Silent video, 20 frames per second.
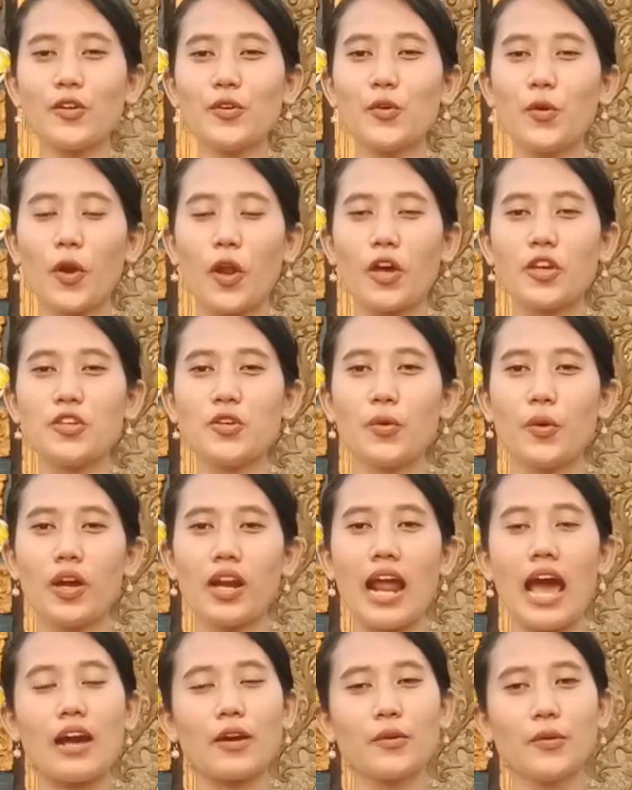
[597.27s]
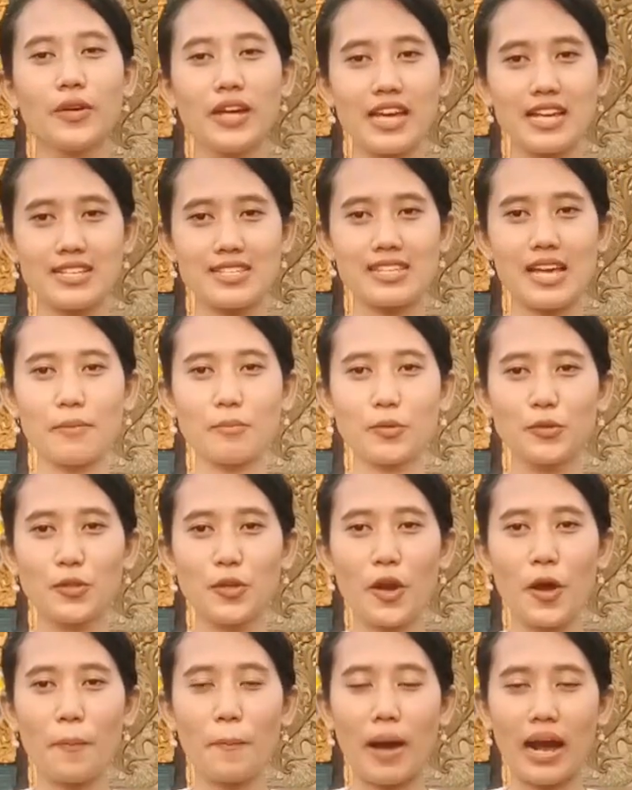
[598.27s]
pulau nyuwon agunging
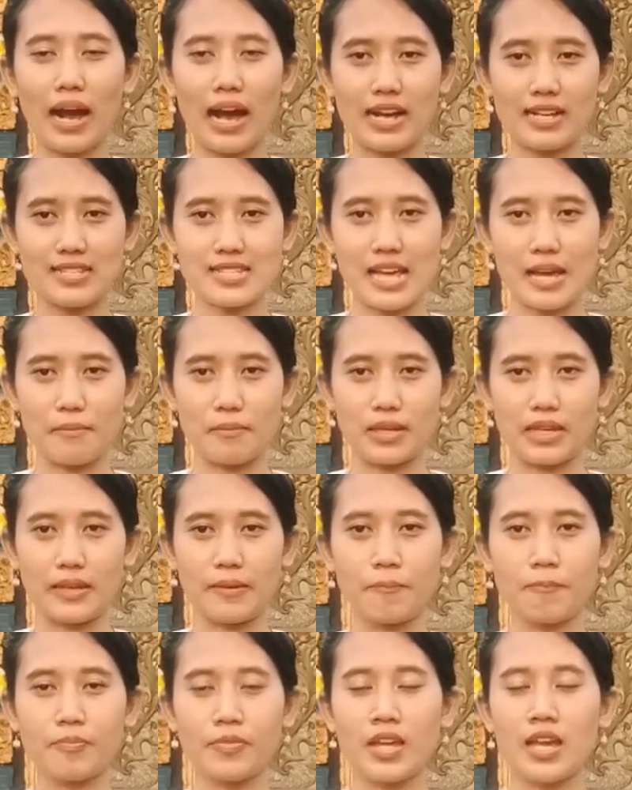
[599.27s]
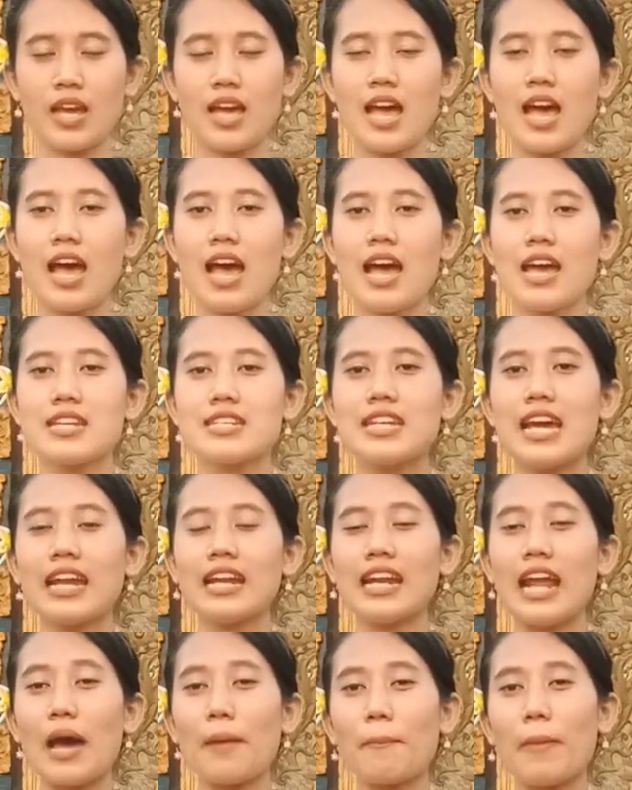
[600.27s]
samudra pangaksa.
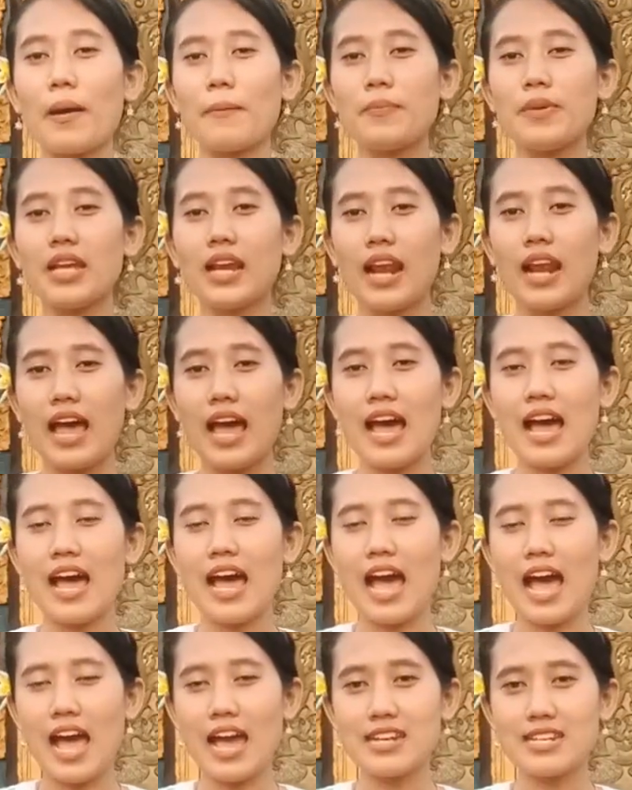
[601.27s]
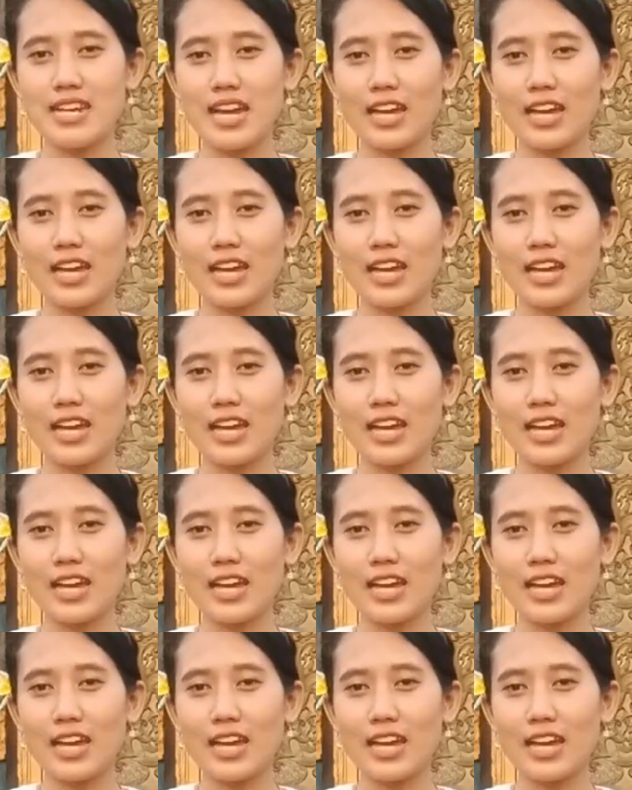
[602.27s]
Dan apabila ada